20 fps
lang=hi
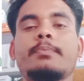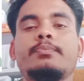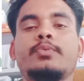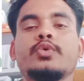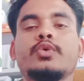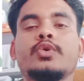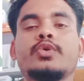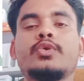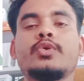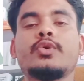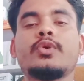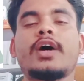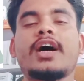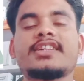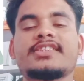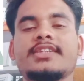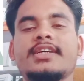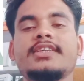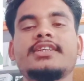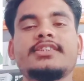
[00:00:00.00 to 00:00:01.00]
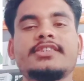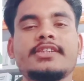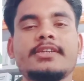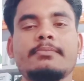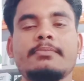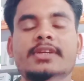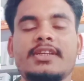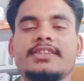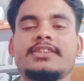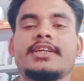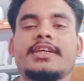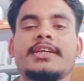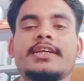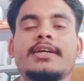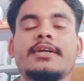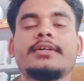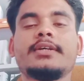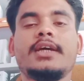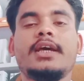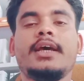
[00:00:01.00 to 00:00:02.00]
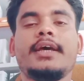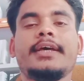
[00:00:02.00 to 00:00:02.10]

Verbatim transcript: आप लोगों को आसानी से मिल जाएगा